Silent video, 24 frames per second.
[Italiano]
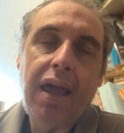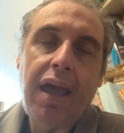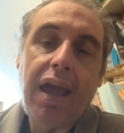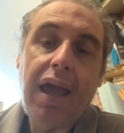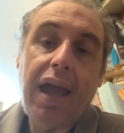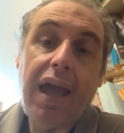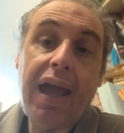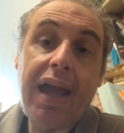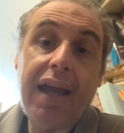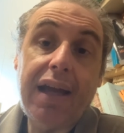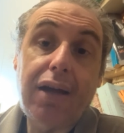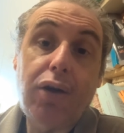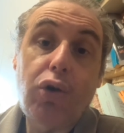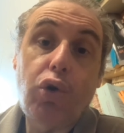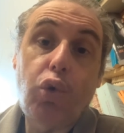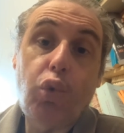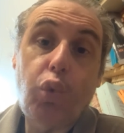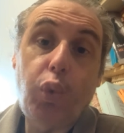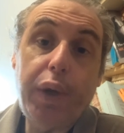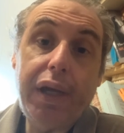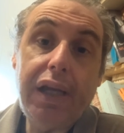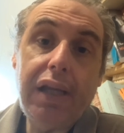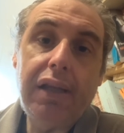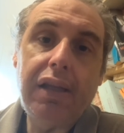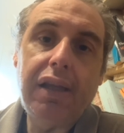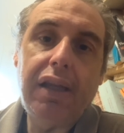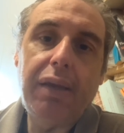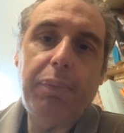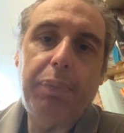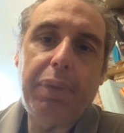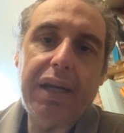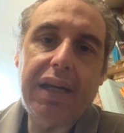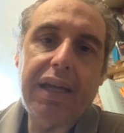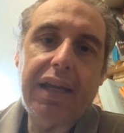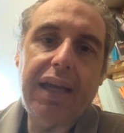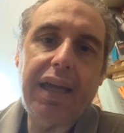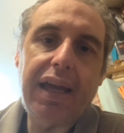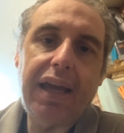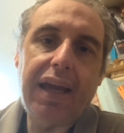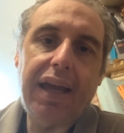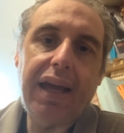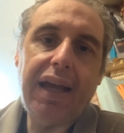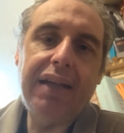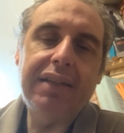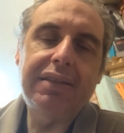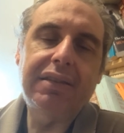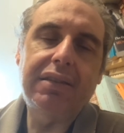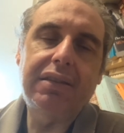Ecco quindi perché
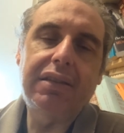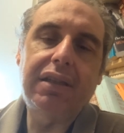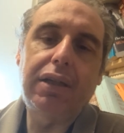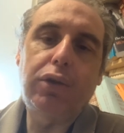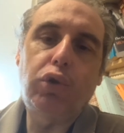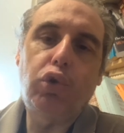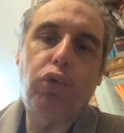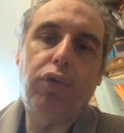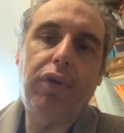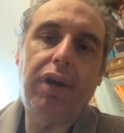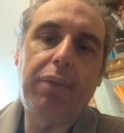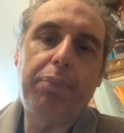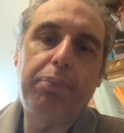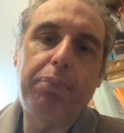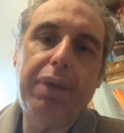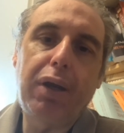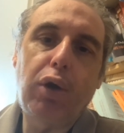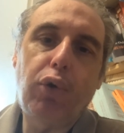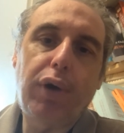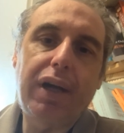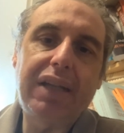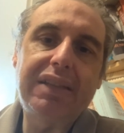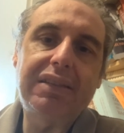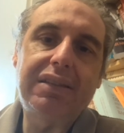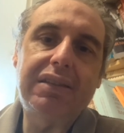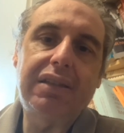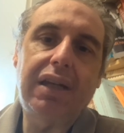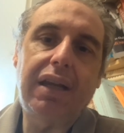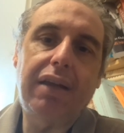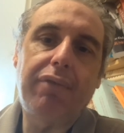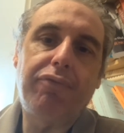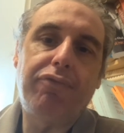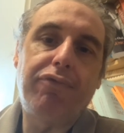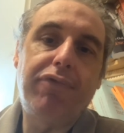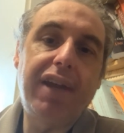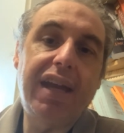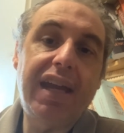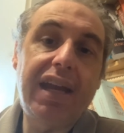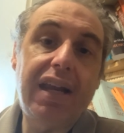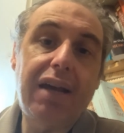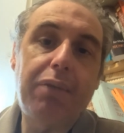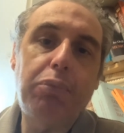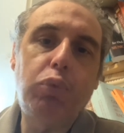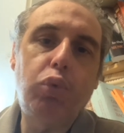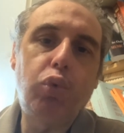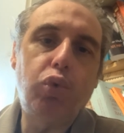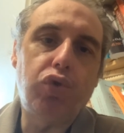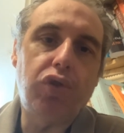esse dovrebbero essere
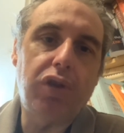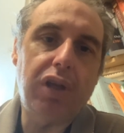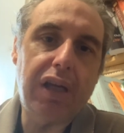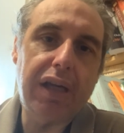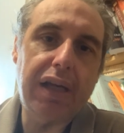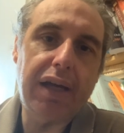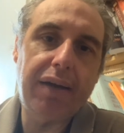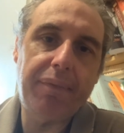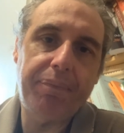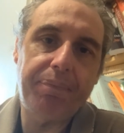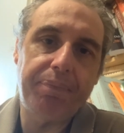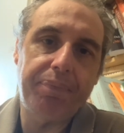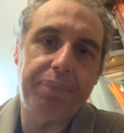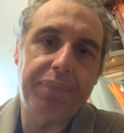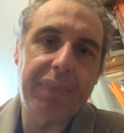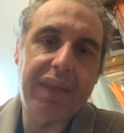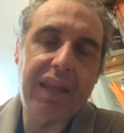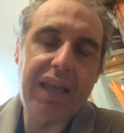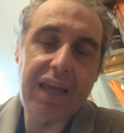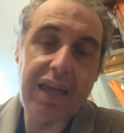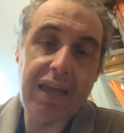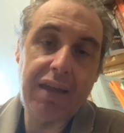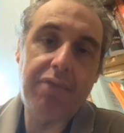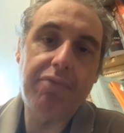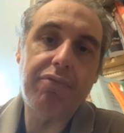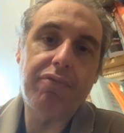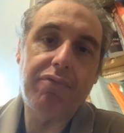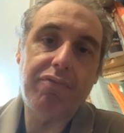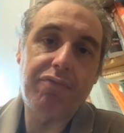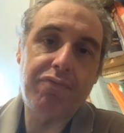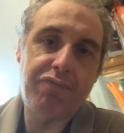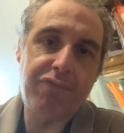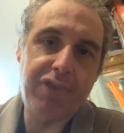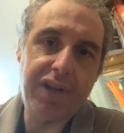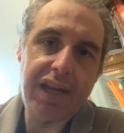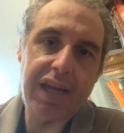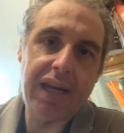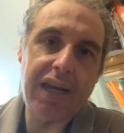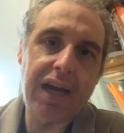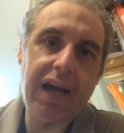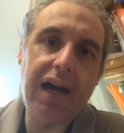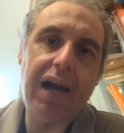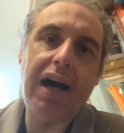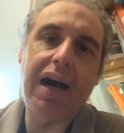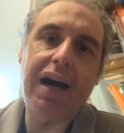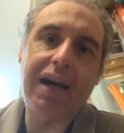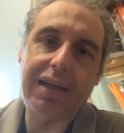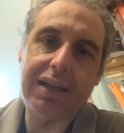vera musica e
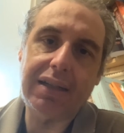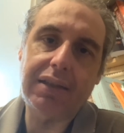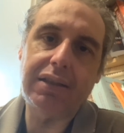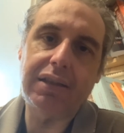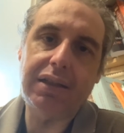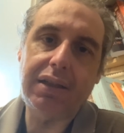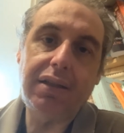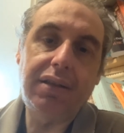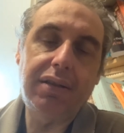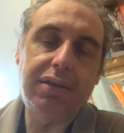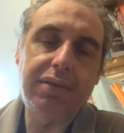vera arte.